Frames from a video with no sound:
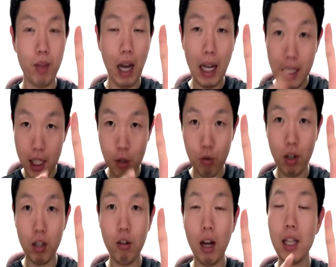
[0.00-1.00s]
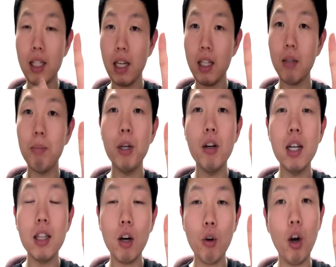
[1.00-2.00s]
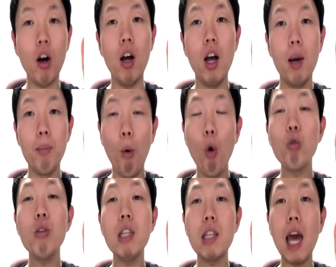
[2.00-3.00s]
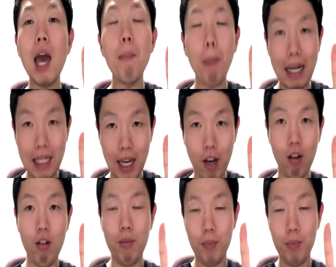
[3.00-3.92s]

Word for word: 한 치수가 그죠? 한 사이즈가 뭐 어떻다고요? 모두인 테 맞아요.